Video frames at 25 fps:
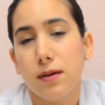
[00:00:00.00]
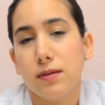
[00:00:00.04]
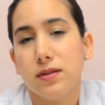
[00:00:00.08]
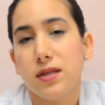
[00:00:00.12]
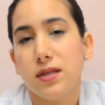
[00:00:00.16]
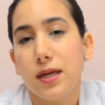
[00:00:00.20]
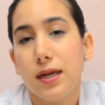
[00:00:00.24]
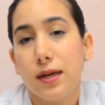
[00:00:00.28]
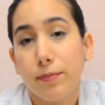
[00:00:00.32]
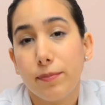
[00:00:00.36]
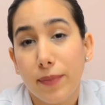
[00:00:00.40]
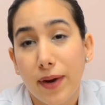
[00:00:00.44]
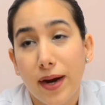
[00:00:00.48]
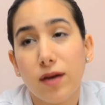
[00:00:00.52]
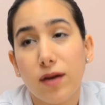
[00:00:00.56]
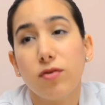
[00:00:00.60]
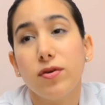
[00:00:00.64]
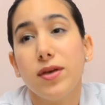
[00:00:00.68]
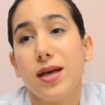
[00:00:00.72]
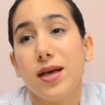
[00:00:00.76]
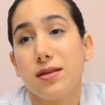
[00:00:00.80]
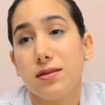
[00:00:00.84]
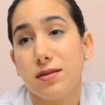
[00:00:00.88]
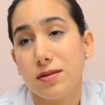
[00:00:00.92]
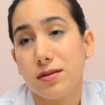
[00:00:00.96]
Sin embargo,
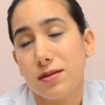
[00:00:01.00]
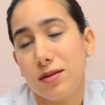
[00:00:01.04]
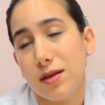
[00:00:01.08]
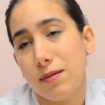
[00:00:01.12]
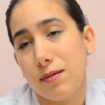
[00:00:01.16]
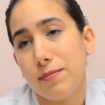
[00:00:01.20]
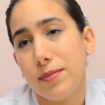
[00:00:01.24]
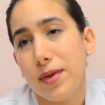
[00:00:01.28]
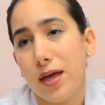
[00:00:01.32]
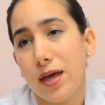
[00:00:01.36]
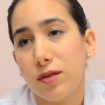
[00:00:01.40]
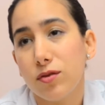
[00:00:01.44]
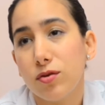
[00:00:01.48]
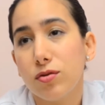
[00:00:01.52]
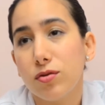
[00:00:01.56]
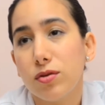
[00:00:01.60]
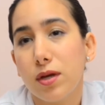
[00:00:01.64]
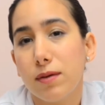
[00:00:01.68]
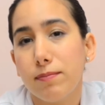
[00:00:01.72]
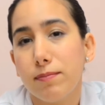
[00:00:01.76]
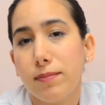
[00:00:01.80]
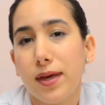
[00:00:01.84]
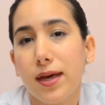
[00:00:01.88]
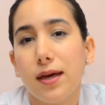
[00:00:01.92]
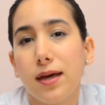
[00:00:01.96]
ya se están viendo
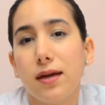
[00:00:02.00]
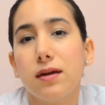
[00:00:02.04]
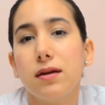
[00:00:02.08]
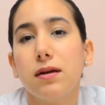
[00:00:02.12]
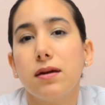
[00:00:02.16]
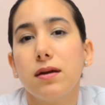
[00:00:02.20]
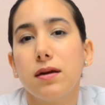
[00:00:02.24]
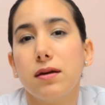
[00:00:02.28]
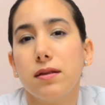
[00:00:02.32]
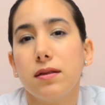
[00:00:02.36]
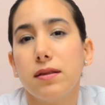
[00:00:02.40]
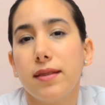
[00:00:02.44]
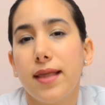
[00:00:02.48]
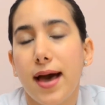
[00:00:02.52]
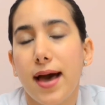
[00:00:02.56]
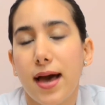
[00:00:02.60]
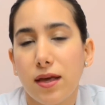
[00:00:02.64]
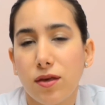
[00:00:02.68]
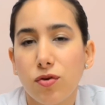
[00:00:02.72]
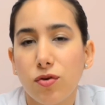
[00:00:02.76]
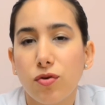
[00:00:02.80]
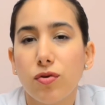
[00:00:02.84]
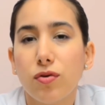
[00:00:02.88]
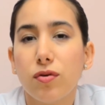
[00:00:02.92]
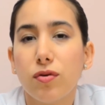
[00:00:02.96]
también
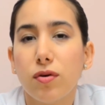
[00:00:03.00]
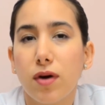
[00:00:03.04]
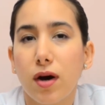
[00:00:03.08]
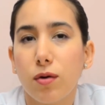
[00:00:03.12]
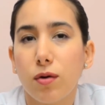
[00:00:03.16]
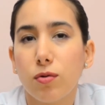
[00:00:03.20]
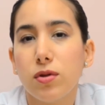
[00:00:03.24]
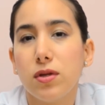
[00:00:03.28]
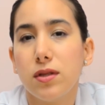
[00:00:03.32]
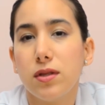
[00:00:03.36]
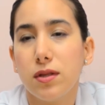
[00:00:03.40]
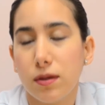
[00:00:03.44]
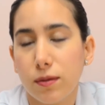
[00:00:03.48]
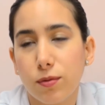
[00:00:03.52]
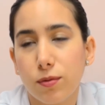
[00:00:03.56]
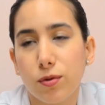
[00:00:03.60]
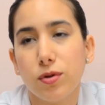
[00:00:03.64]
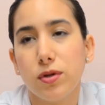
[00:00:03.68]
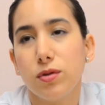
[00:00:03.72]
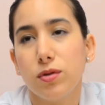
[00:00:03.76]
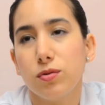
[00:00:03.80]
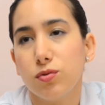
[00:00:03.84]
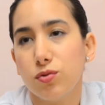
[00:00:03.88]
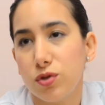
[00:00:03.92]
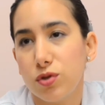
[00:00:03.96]
daño
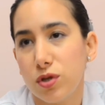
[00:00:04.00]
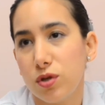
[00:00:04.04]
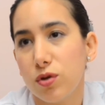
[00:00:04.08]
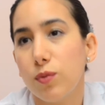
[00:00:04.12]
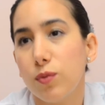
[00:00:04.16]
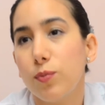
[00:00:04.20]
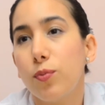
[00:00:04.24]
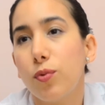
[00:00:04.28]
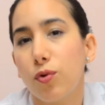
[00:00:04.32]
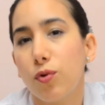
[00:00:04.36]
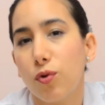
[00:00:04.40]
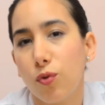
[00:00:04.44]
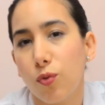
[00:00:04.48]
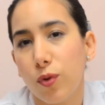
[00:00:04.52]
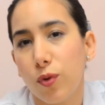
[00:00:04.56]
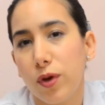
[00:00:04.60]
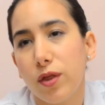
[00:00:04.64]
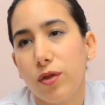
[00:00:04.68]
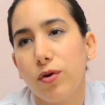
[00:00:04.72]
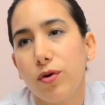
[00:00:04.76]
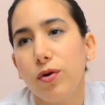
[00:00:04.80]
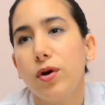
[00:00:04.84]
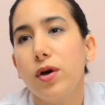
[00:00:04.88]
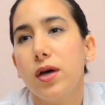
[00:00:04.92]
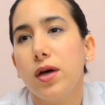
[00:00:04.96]
auditivo inducido por
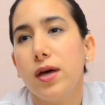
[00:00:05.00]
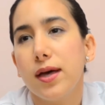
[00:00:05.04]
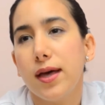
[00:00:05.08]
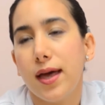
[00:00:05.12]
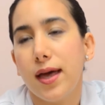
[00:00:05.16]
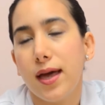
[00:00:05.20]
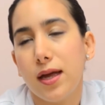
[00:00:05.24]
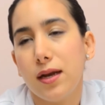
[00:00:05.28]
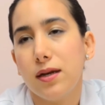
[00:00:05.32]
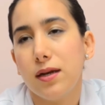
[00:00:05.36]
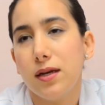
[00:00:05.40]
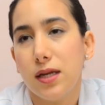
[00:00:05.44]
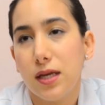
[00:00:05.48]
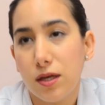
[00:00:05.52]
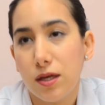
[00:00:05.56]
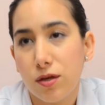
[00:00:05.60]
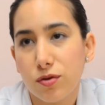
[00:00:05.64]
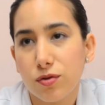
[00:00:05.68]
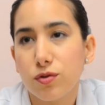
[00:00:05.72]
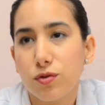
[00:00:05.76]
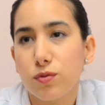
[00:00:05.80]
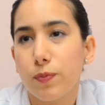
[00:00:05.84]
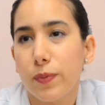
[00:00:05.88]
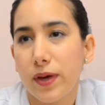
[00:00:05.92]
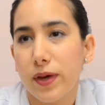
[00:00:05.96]
ruido en
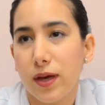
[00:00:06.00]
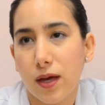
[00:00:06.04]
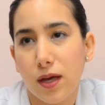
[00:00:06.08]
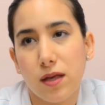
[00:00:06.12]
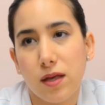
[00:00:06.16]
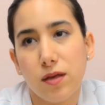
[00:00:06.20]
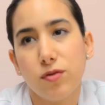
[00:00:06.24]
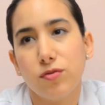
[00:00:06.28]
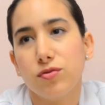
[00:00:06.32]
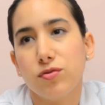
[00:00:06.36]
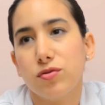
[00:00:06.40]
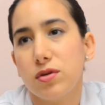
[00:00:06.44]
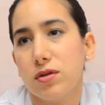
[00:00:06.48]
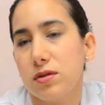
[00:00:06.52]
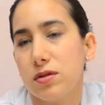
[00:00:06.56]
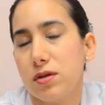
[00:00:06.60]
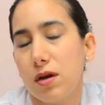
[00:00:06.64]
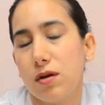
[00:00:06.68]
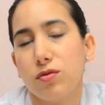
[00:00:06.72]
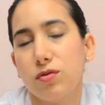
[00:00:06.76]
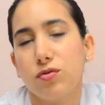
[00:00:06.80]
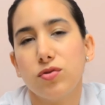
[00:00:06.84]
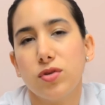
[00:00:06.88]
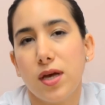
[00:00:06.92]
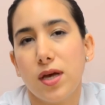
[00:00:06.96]
niños pequeños
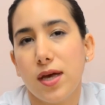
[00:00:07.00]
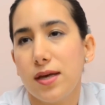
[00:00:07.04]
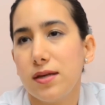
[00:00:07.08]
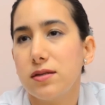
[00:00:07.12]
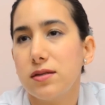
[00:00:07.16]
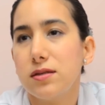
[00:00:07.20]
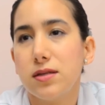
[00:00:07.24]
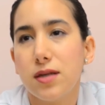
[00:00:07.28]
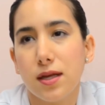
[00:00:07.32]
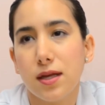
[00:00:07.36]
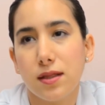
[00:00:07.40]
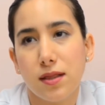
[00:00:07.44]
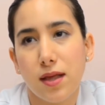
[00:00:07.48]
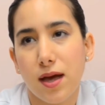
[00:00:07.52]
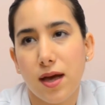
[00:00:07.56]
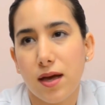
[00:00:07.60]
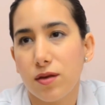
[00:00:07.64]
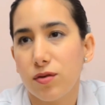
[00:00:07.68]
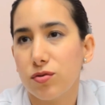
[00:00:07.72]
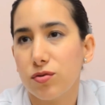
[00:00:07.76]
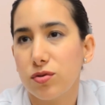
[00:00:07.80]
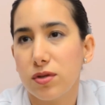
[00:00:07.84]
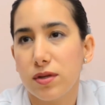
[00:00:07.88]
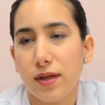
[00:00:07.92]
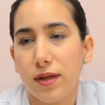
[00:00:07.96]
desde los 6, 7
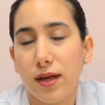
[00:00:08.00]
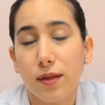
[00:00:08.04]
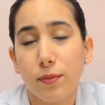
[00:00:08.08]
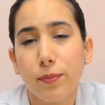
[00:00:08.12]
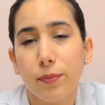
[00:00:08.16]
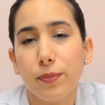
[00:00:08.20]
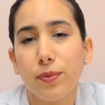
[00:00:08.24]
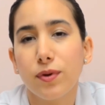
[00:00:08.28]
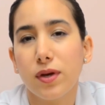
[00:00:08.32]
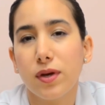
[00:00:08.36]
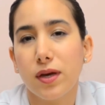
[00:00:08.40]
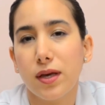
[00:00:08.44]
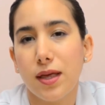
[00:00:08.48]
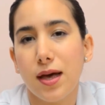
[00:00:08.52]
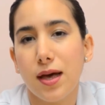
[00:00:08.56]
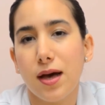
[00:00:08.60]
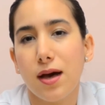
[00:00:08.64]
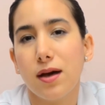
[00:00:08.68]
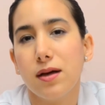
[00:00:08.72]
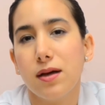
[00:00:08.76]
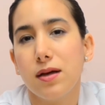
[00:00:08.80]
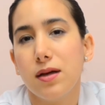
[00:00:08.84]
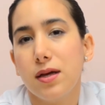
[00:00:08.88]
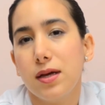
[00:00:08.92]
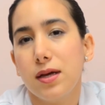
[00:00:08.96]
años de edad, porque
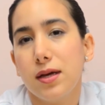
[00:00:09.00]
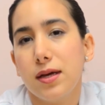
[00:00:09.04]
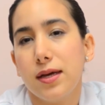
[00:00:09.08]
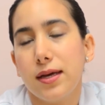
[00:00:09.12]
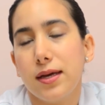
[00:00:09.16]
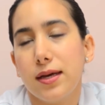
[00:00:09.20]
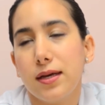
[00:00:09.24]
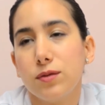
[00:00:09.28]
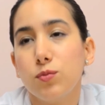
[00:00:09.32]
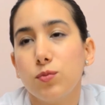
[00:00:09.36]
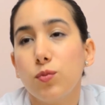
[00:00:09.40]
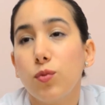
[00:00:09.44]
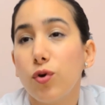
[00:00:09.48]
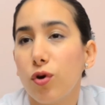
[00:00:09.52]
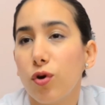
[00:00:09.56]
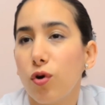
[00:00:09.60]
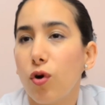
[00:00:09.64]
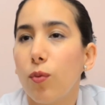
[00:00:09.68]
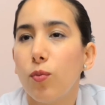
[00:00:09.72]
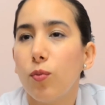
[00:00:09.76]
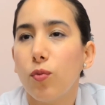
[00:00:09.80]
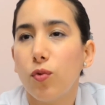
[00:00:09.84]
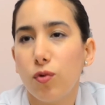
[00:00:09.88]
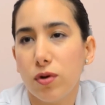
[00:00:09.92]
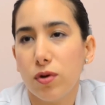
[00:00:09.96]
ya es muy
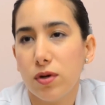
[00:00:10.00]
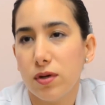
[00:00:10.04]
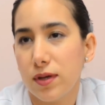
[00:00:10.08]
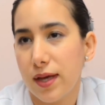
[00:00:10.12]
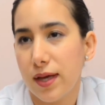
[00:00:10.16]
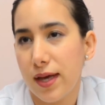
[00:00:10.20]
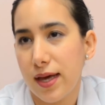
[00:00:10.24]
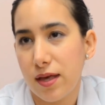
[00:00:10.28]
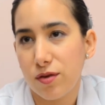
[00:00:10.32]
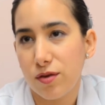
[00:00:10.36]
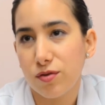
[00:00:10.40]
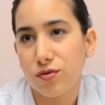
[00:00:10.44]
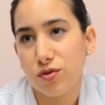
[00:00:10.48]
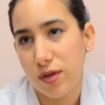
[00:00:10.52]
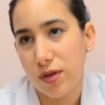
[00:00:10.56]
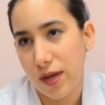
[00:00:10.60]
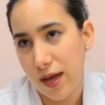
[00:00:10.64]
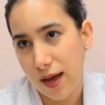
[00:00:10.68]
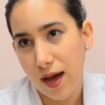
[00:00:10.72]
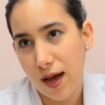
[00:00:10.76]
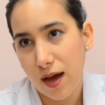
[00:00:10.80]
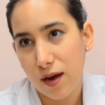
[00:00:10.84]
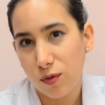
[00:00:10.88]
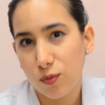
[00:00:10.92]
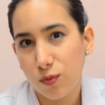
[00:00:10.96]
común que ellos
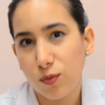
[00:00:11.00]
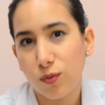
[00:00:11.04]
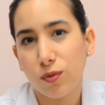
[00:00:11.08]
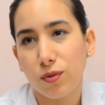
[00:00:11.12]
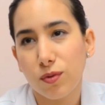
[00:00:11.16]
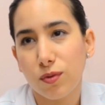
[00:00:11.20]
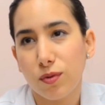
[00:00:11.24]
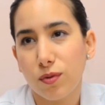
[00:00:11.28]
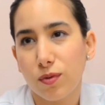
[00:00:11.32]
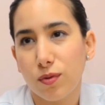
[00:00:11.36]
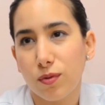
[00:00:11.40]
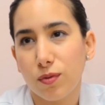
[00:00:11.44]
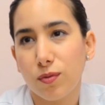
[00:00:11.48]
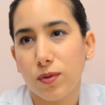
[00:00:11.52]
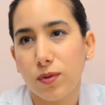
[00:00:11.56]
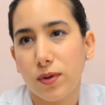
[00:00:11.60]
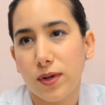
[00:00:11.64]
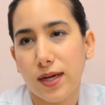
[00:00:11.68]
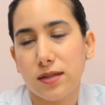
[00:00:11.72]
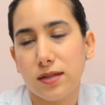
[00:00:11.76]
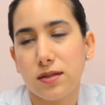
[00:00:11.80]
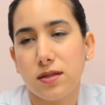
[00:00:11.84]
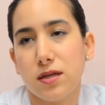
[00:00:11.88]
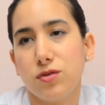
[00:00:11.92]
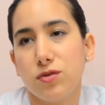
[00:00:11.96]
tengan un,
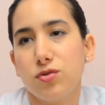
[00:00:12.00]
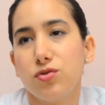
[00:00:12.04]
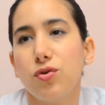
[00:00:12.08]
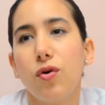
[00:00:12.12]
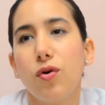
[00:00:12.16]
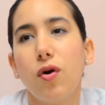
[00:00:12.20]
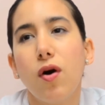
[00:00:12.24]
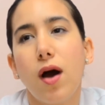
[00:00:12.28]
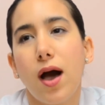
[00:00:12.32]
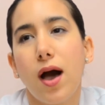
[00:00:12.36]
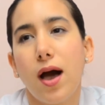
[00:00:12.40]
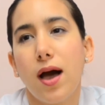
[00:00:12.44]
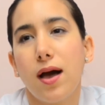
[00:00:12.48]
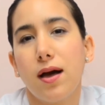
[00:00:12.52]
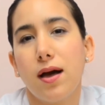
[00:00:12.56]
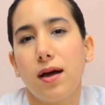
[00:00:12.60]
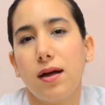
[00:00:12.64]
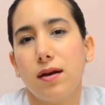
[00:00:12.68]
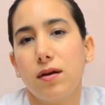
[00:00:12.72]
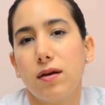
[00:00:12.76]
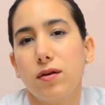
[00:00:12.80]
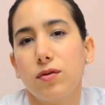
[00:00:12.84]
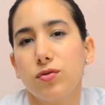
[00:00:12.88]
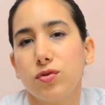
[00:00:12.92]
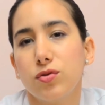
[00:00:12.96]
acceso
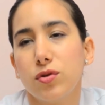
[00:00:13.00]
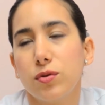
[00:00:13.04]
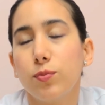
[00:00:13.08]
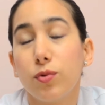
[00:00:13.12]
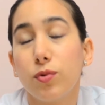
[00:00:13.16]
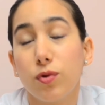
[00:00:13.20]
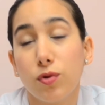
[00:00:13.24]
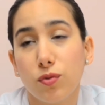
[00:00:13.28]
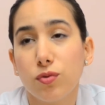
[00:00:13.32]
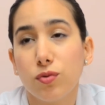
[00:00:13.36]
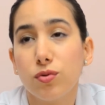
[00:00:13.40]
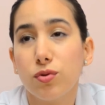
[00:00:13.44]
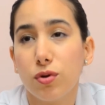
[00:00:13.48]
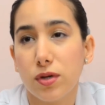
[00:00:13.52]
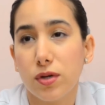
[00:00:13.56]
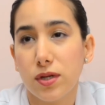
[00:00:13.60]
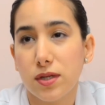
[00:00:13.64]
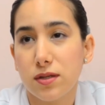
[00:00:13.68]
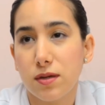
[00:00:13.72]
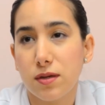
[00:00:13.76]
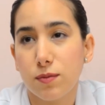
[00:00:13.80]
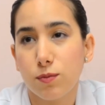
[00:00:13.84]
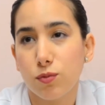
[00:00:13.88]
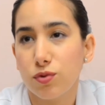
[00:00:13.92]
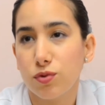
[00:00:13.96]
a los
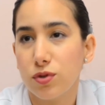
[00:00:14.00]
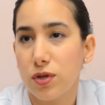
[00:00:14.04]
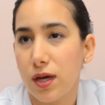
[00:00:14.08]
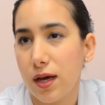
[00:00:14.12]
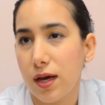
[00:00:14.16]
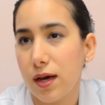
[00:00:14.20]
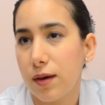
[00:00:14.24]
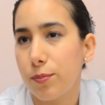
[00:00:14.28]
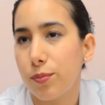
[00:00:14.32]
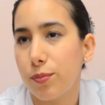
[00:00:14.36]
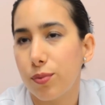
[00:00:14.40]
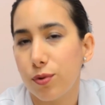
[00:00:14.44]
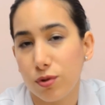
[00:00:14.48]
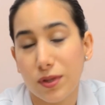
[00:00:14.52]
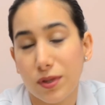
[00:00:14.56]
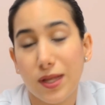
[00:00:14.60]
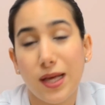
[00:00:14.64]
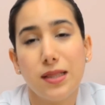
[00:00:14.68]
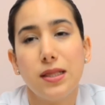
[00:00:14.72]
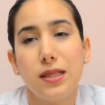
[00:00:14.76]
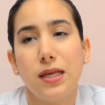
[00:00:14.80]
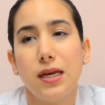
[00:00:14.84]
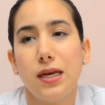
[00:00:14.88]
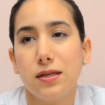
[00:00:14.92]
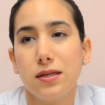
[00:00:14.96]
reproductores de música
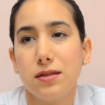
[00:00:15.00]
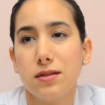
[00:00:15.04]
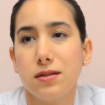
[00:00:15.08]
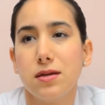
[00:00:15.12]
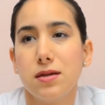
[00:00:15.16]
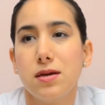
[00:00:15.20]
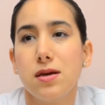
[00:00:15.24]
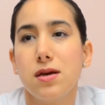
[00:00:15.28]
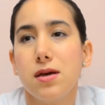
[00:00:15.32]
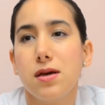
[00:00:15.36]
portátiles.